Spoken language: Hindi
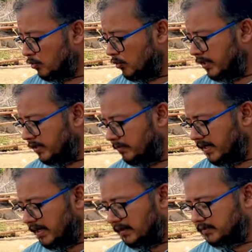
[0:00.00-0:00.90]
तो
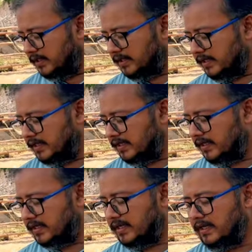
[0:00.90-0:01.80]
इनमें आप ये देख
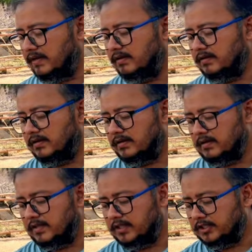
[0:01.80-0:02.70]
लें कि
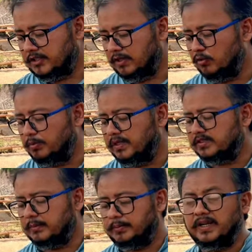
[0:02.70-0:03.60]
इसके ऊपर
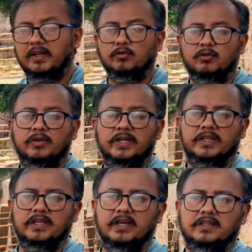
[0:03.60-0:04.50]
स्प्रे उन्होंने
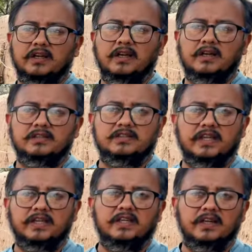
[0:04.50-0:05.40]
किया था
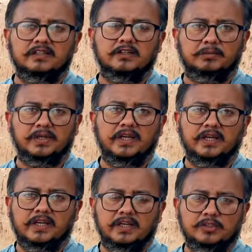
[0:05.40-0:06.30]
जहरीला स्प्रे
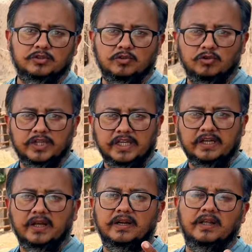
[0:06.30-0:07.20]
कि इसको
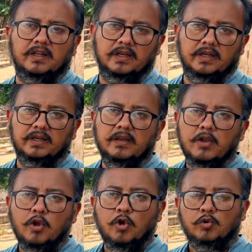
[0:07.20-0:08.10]
कीड़ा ना लगे
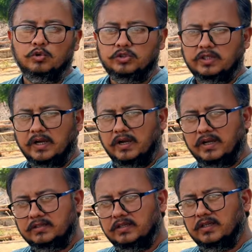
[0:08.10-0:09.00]
उसका
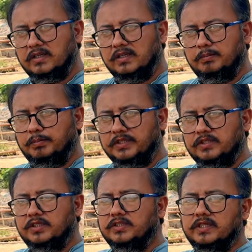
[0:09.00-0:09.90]
असर
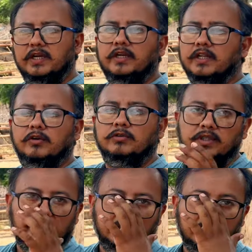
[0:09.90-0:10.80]
25 घंटे
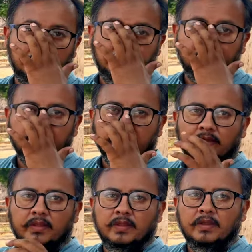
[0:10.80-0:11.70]
होता है 25
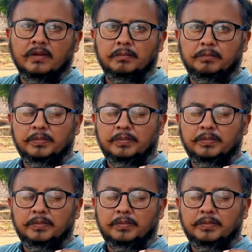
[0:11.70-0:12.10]
दिन तक होता है